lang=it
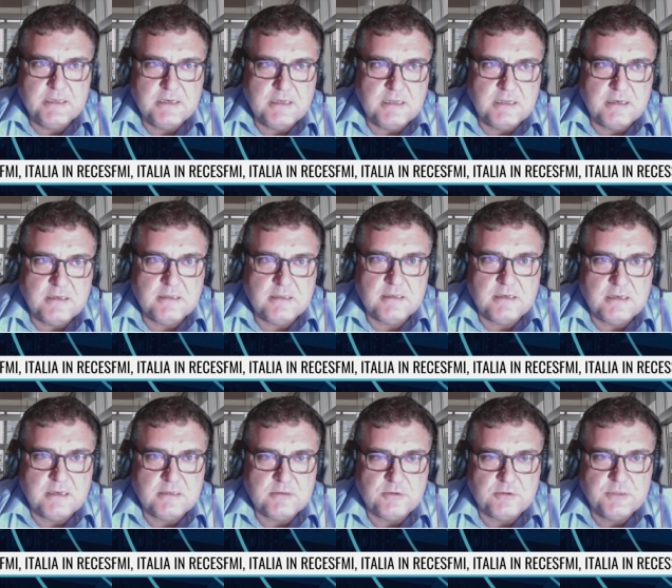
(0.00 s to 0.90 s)

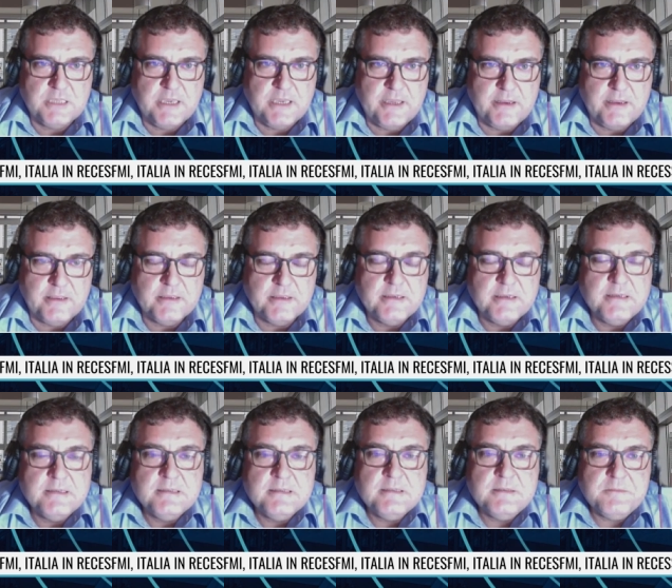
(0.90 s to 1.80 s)
l'altro ieri,
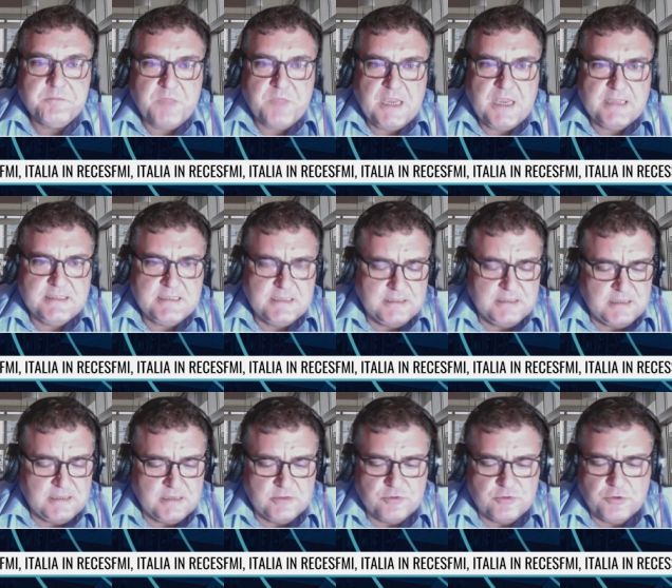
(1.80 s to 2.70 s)
anzi
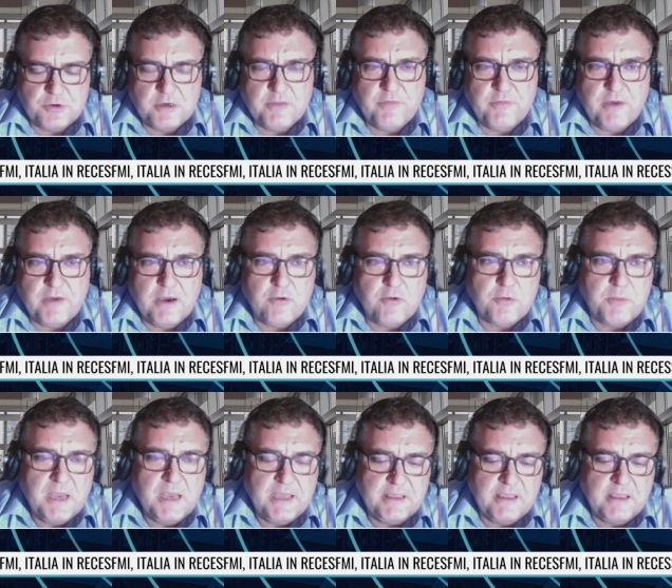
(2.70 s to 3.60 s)
tre giorni fa
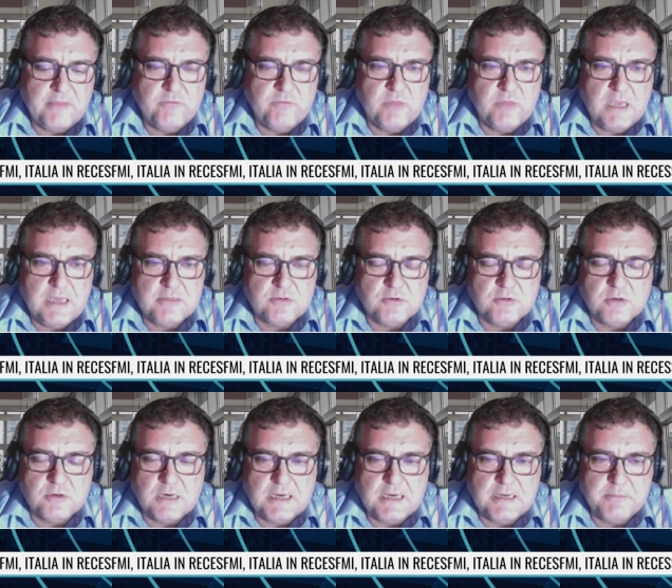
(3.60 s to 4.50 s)
ormai, ha
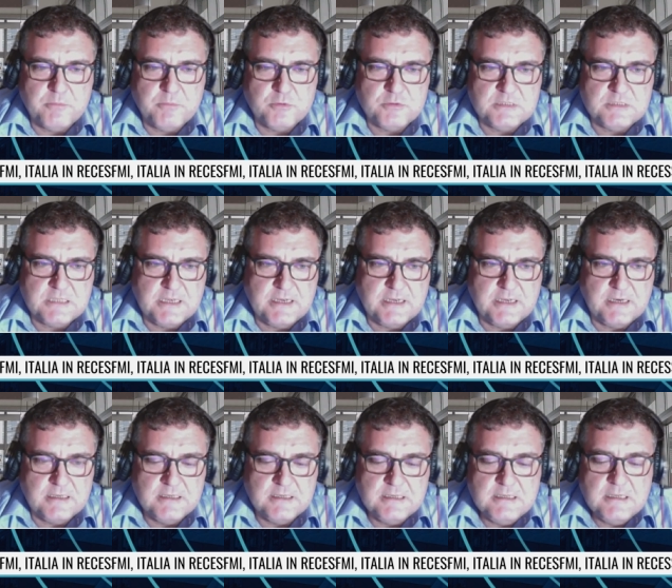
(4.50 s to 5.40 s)
inviato a
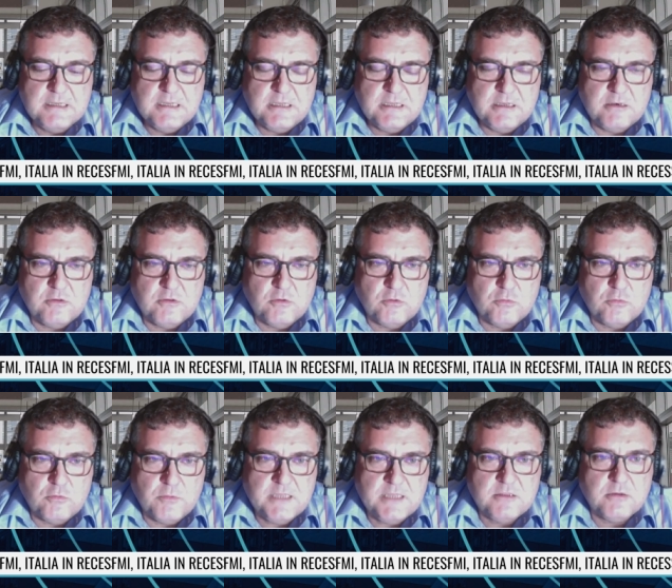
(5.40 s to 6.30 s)
Bruxelles il
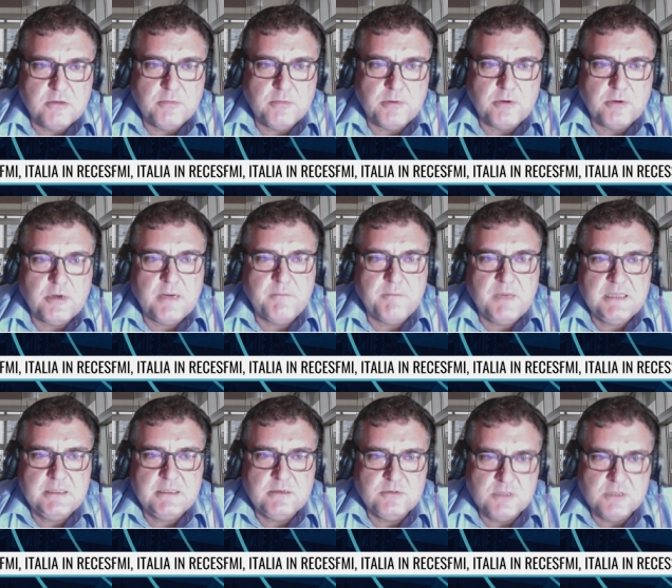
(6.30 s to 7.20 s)
documento
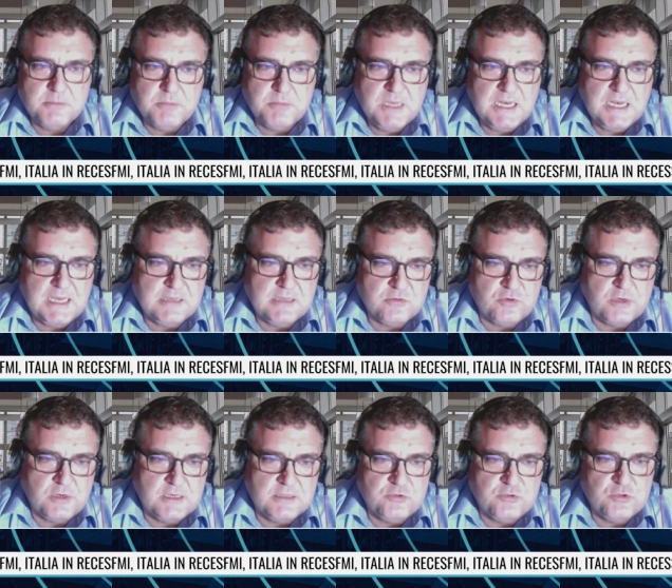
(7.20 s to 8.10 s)
programmatico di
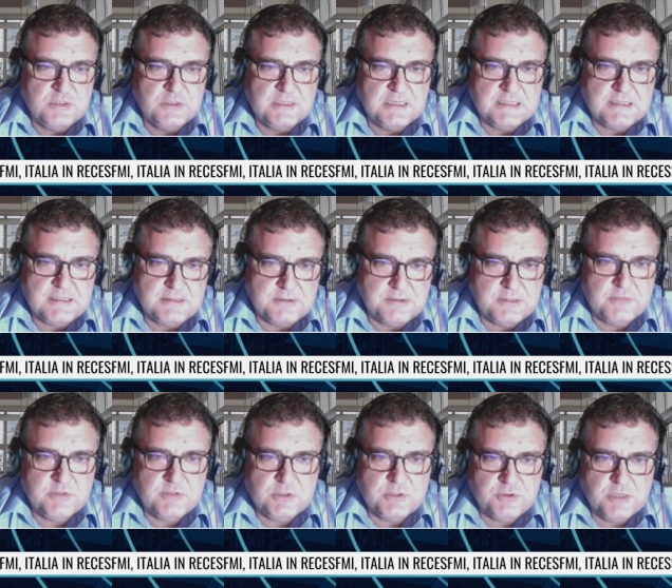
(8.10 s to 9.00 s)
bilancio a
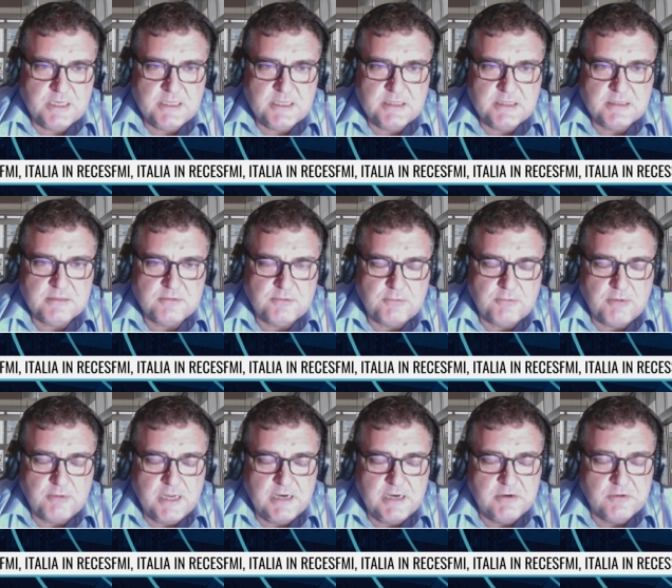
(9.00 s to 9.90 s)
legislazione vigente. Su
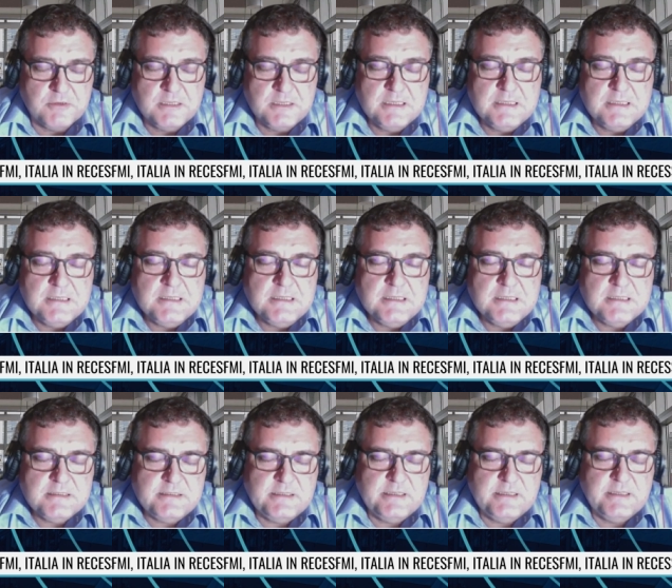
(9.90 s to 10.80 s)
quello
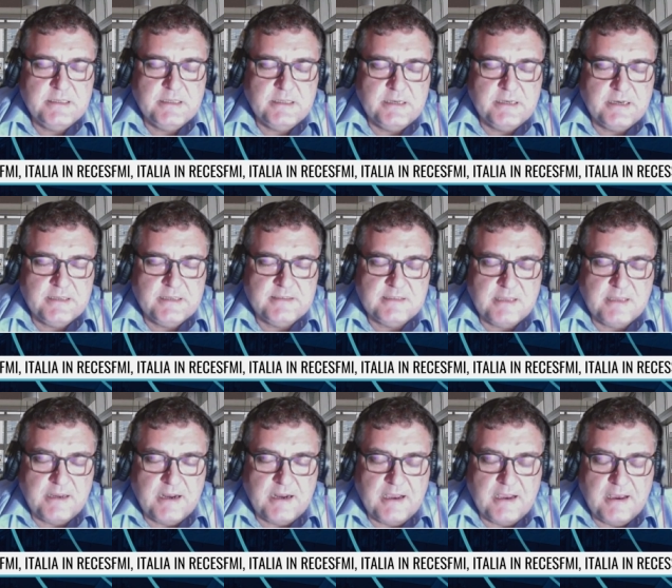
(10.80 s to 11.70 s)
si
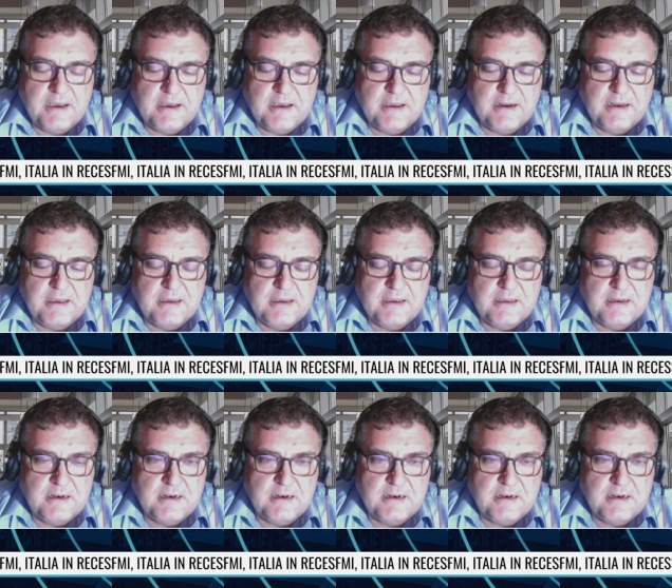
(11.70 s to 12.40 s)
innesterà la, la